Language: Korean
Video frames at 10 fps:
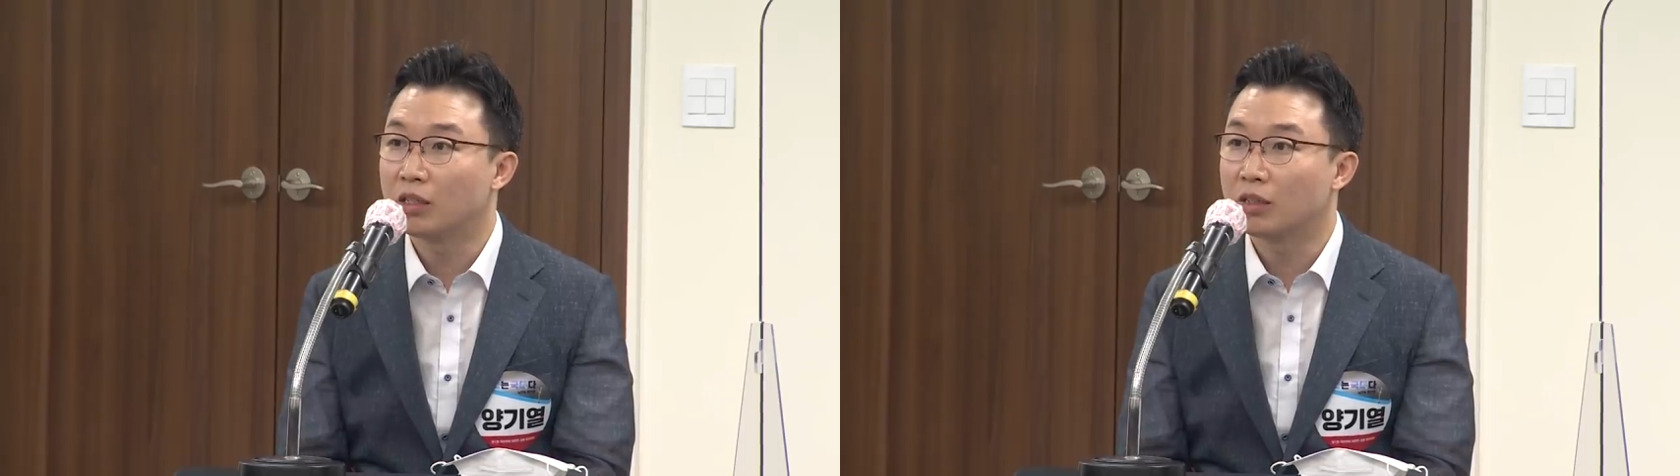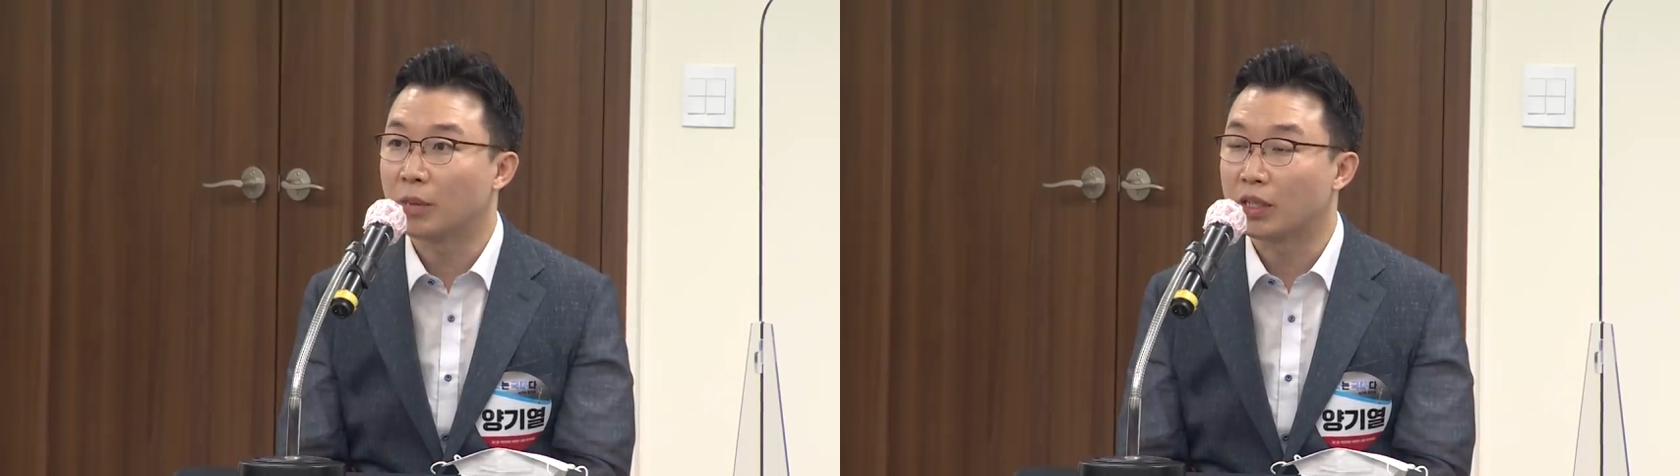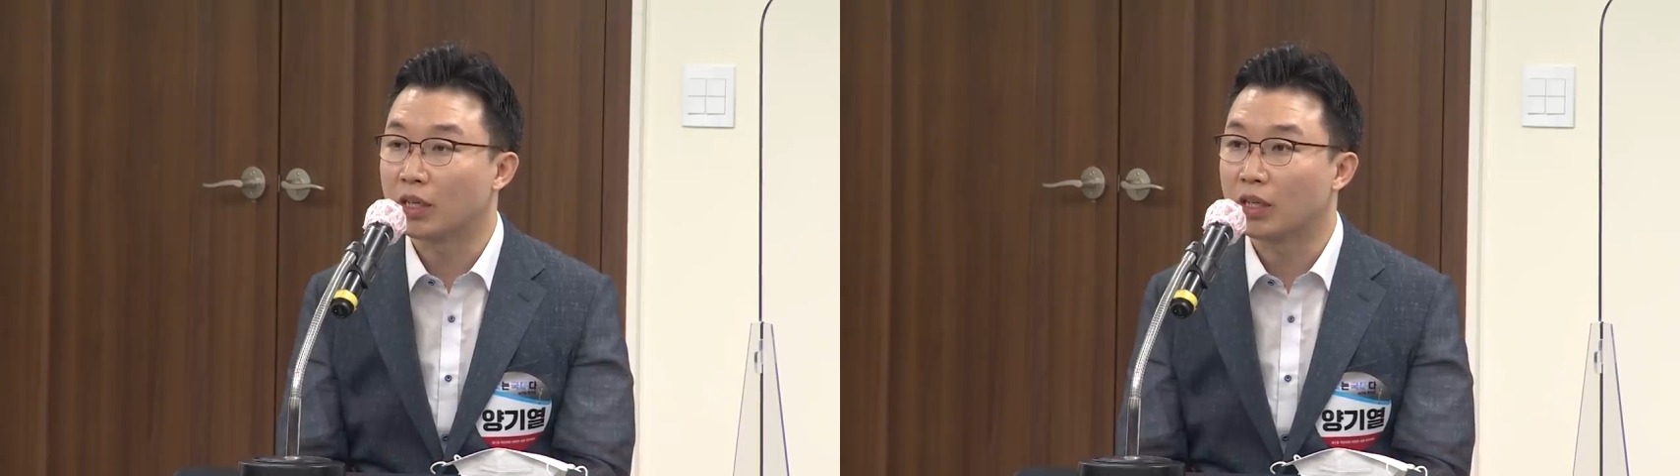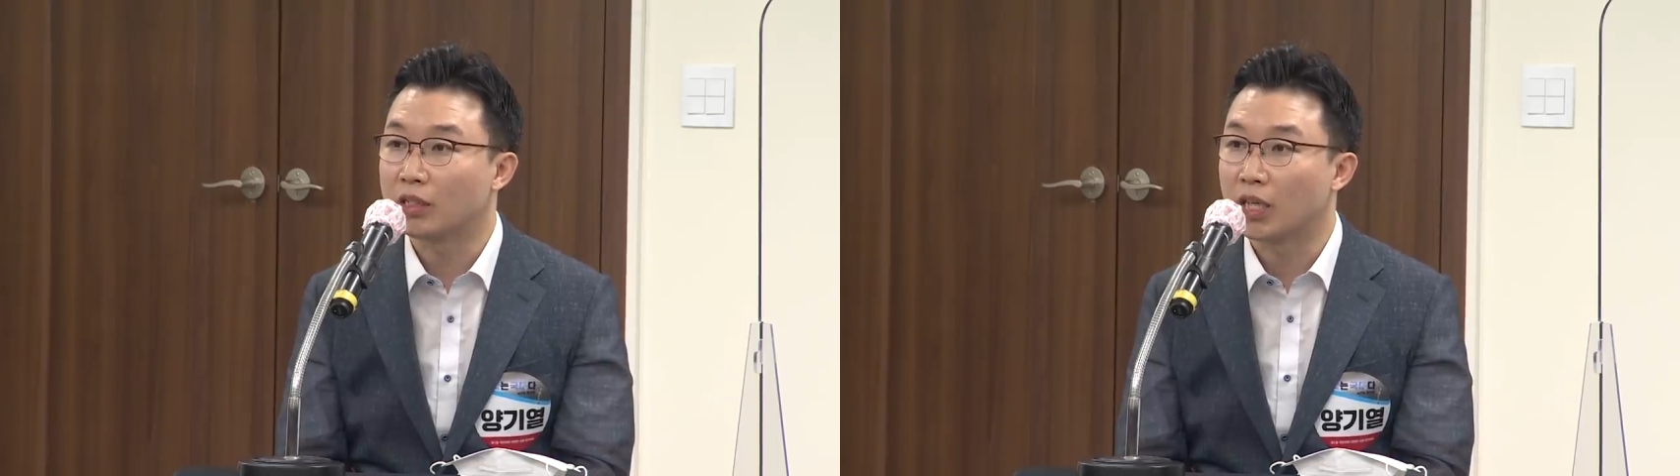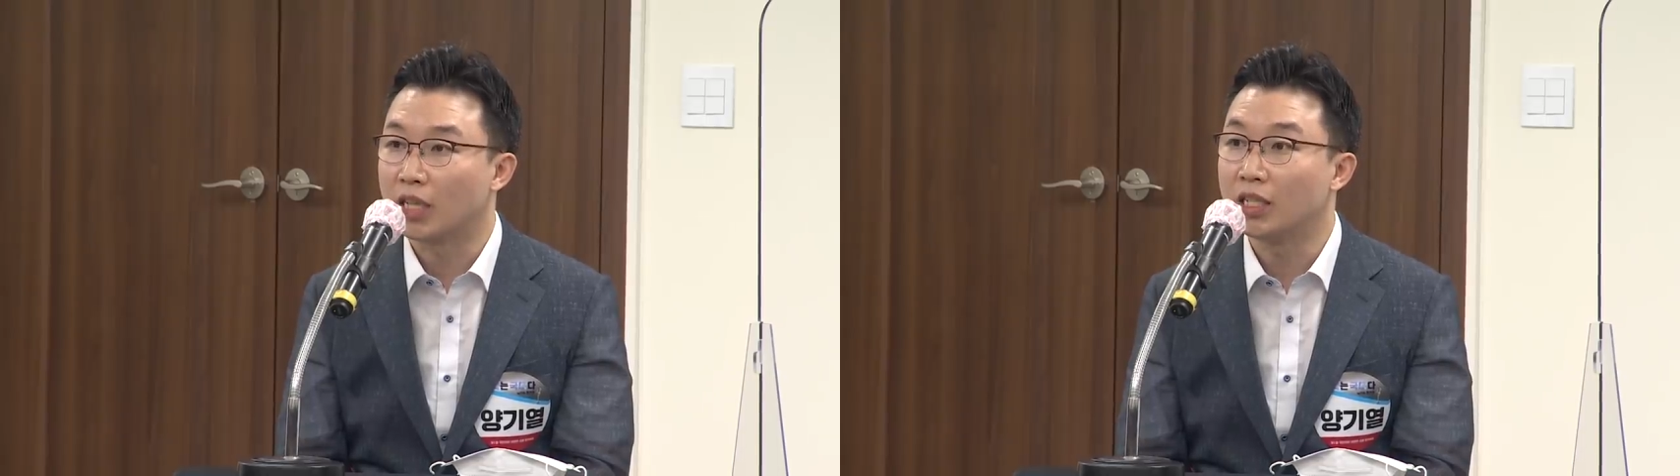만약에
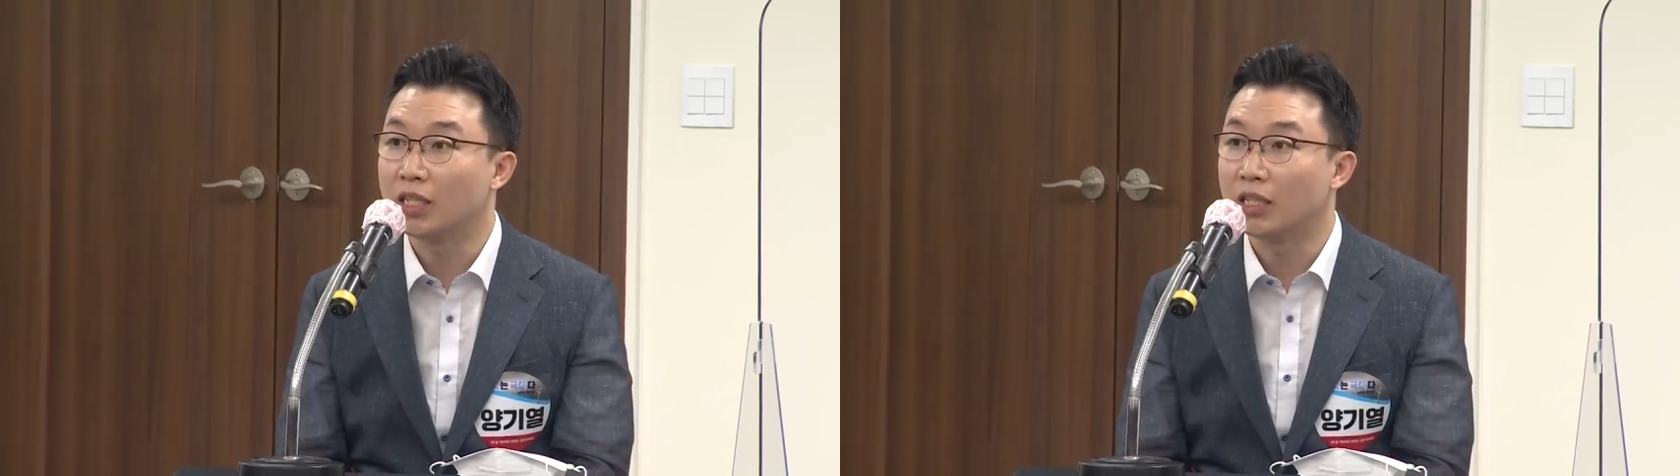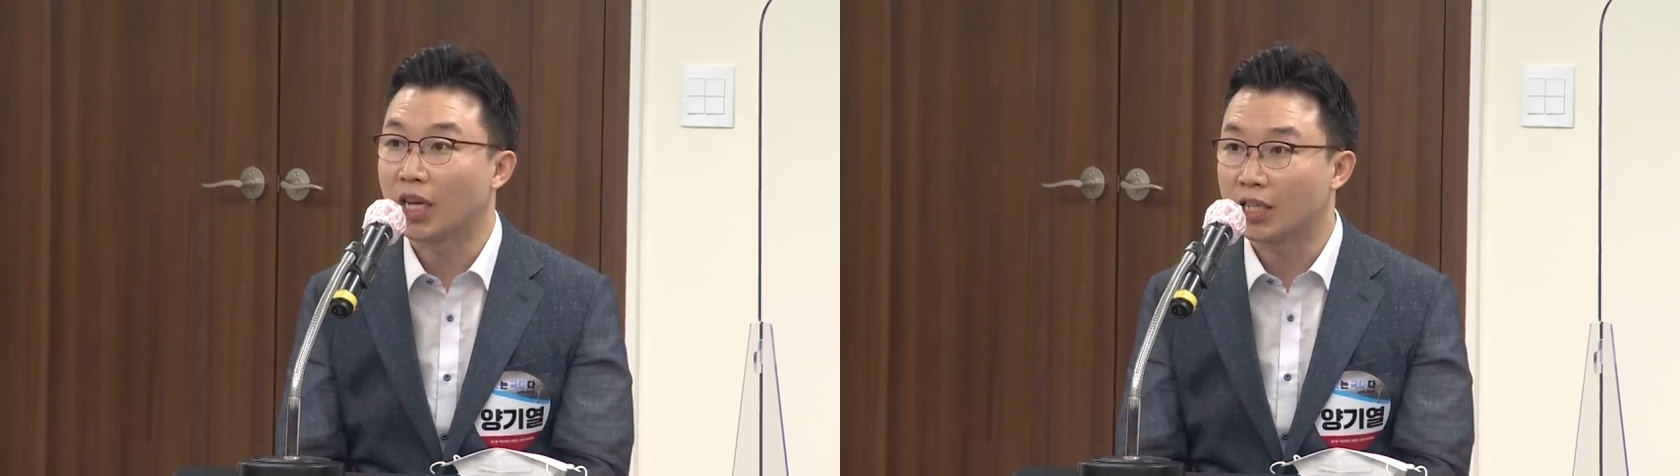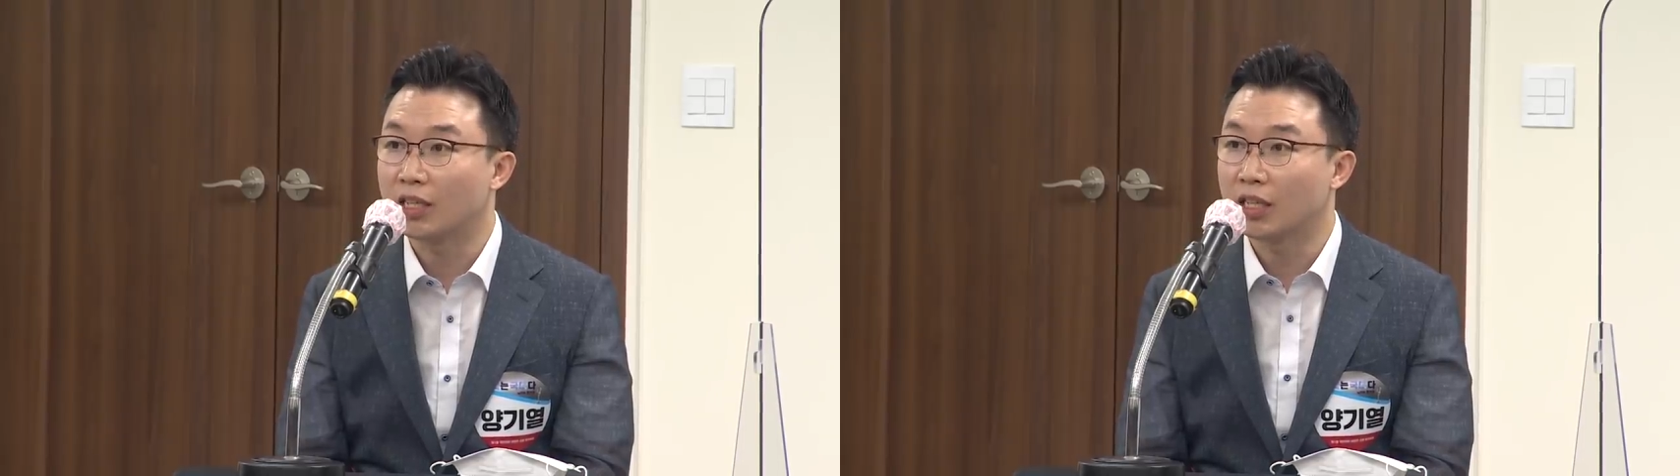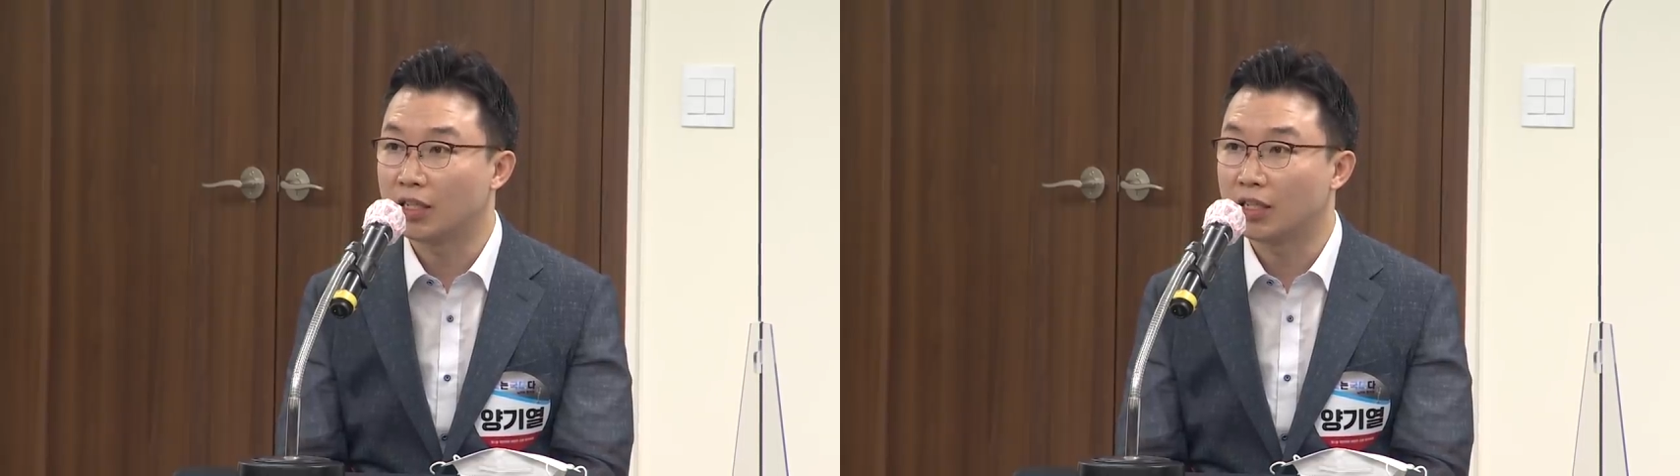제1야당의